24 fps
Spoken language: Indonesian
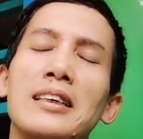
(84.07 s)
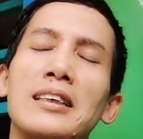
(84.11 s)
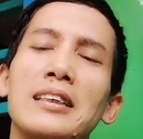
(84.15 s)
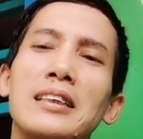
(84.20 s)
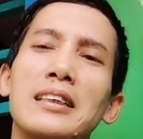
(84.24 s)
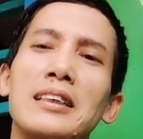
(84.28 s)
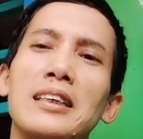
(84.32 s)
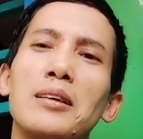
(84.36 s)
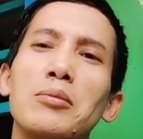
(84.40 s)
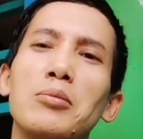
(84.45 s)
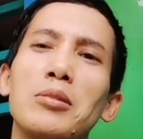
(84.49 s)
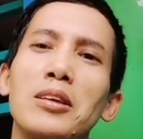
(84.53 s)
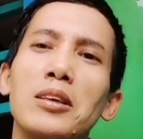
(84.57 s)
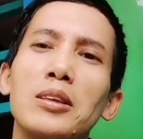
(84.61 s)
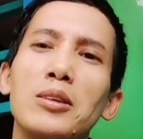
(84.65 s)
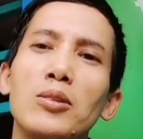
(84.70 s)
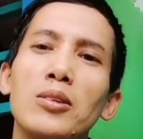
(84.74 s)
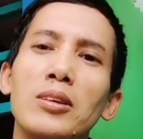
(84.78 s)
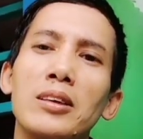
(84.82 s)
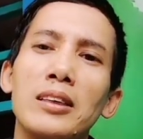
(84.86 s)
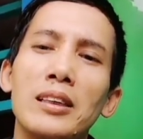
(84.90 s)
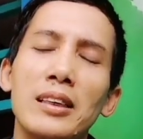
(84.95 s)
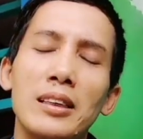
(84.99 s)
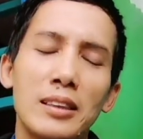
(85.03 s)
ya begitulah
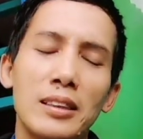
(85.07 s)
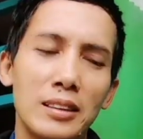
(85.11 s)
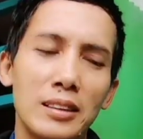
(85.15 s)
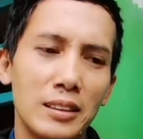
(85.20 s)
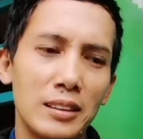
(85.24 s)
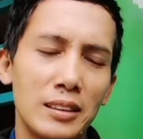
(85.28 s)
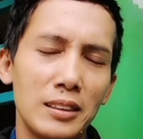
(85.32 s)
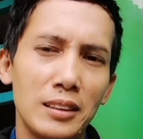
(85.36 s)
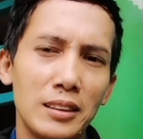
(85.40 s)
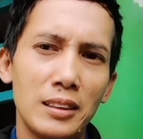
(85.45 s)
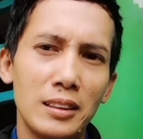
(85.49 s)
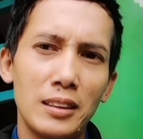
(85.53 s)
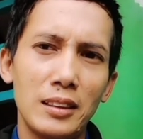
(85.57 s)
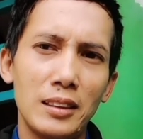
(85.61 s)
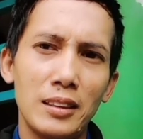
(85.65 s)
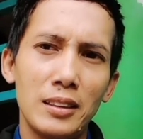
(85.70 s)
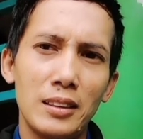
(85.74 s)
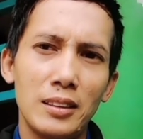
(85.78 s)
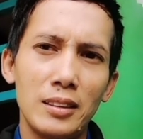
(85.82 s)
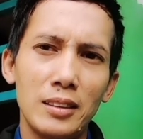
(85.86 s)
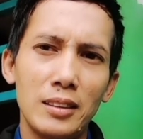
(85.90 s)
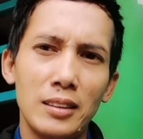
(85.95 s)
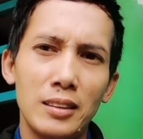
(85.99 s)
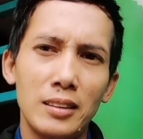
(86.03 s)
ya
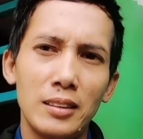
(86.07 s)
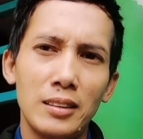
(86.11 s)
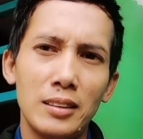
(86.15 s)
e,